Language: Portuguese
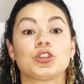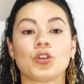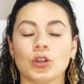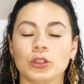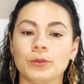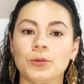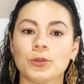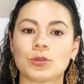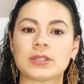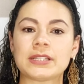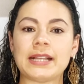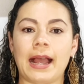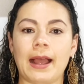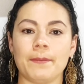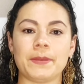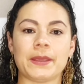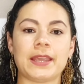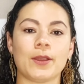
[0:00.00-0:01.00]
todo mundo
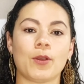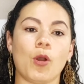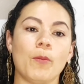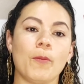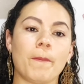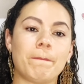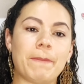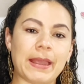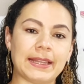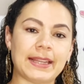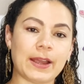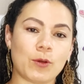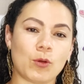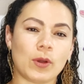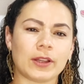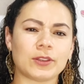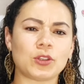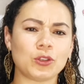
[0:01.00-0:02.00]
sabe que como
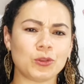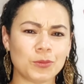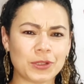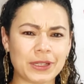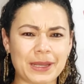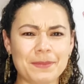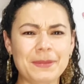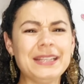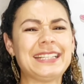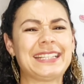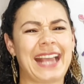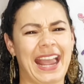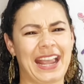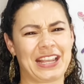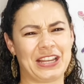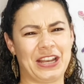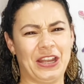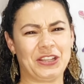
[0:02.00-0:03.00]
pedagoga, todo mundo que me
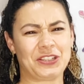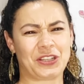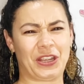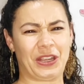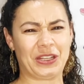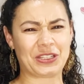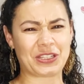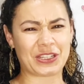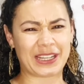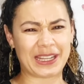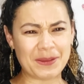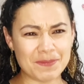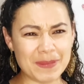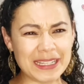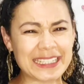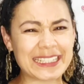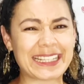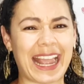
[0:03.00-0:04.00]
segue, né, gente? Que
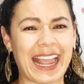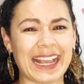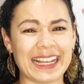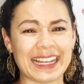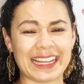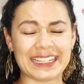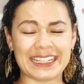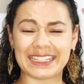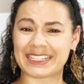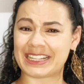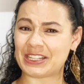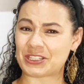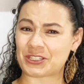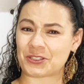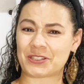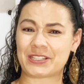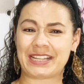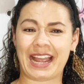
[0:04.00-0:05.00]
me segue lá nas
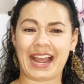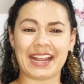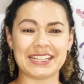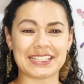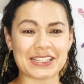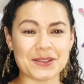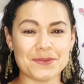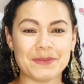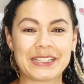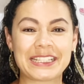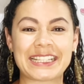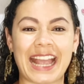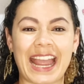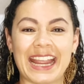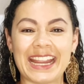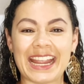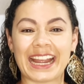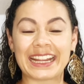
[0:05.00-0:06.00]
redes sociais, que me
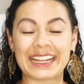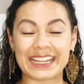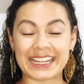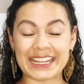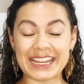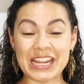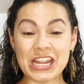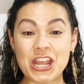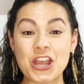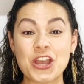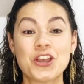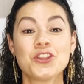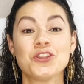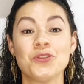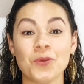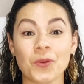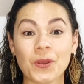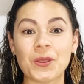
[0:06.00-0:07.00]
segue aqui
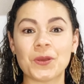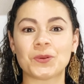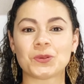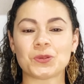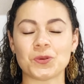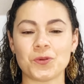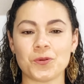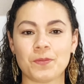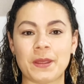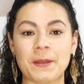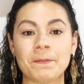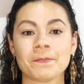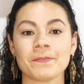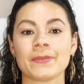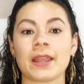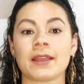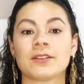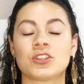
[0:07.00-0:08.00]
no YouTube,
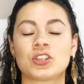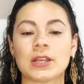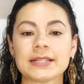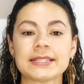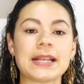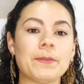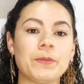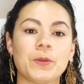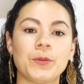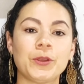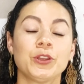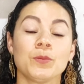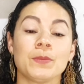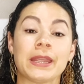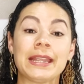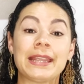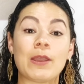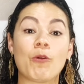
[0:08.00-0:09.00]
já sabe muito
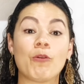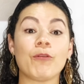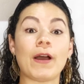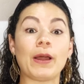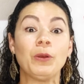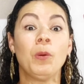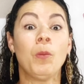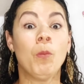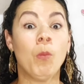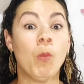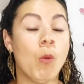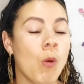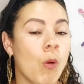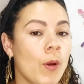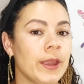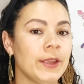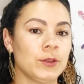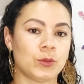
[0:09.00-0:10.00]
bem que eu falo
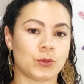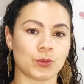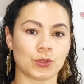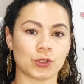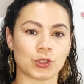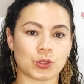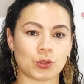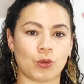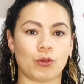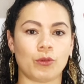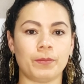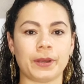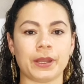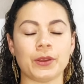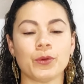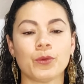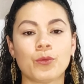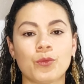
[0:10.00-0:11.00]
muito
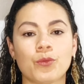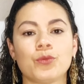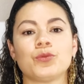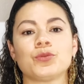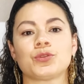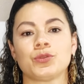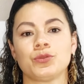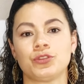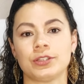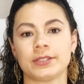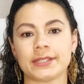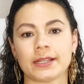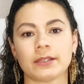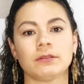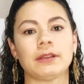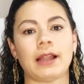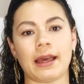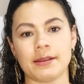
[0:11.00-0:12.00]
sobre o uso de
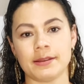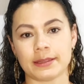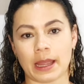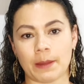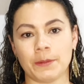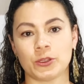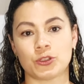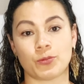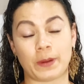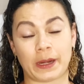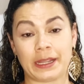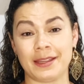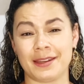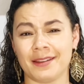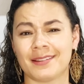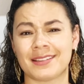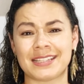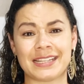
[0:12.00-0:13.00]
celular e tablet para
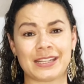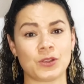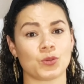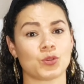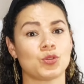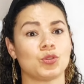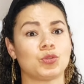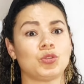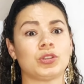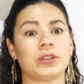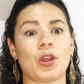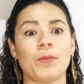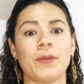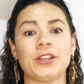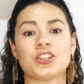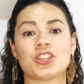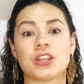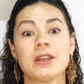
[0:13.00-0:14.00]
criança e que eu sou
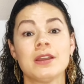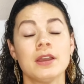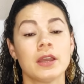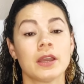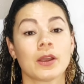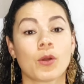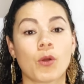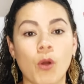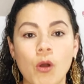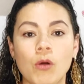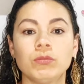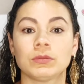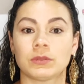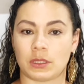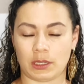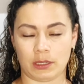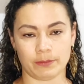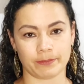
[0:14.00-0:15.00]
totalmente
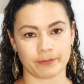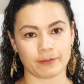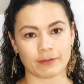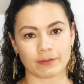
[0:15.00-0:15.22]
contra.